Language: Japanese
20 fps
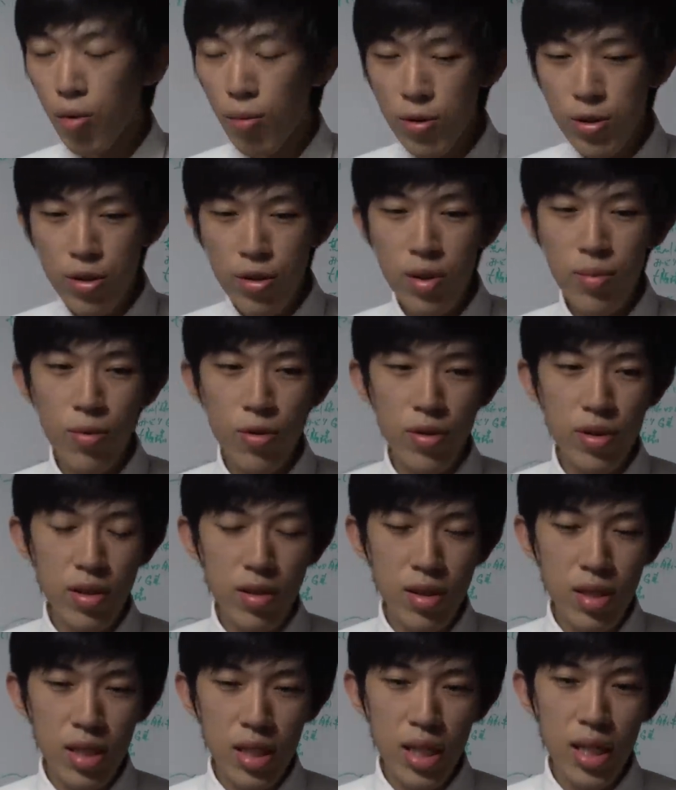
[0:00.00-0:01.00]
面白いものを
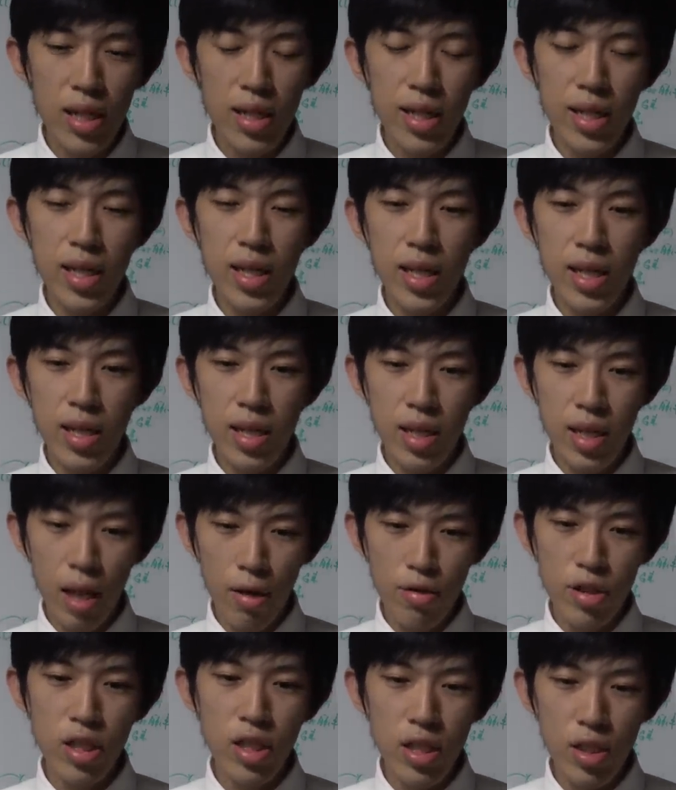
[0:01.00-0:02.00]
作ってで
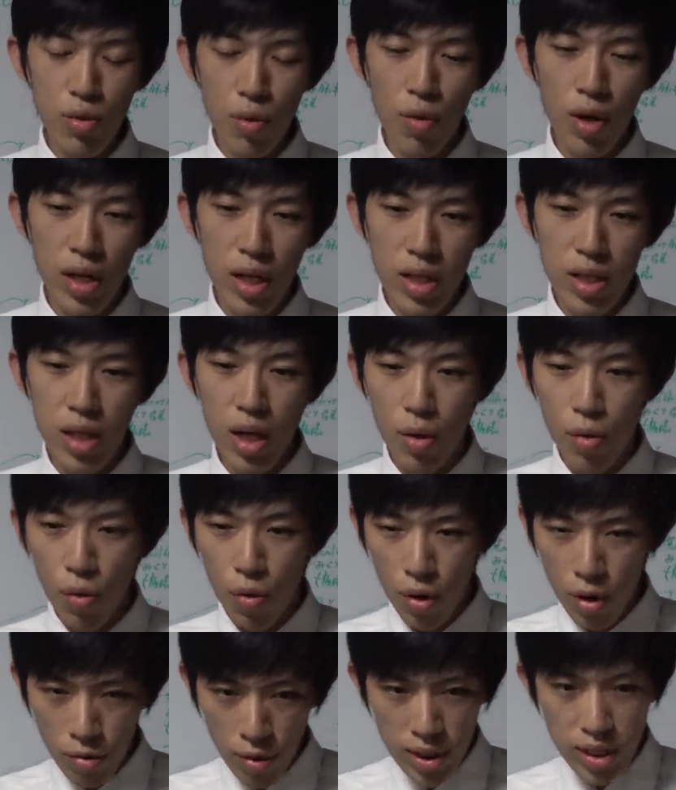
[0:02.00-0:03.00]
楽しい動画だった
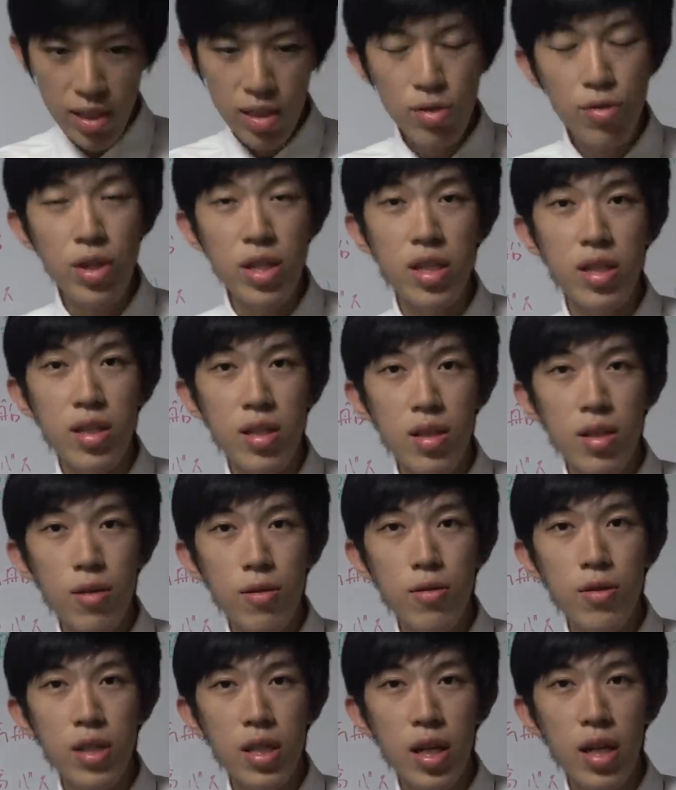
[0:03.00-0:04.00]
これはすごいってい
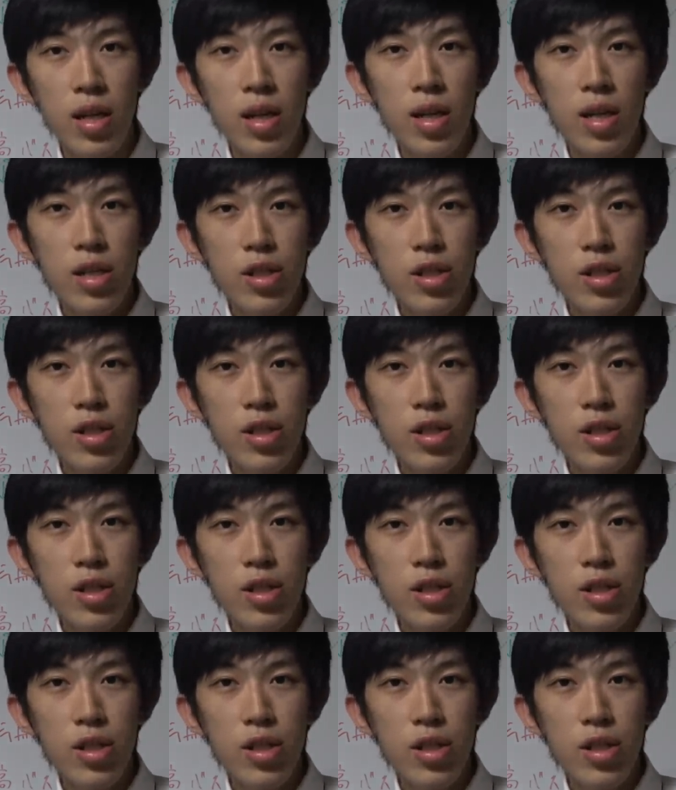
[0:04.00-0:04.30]
うふうにね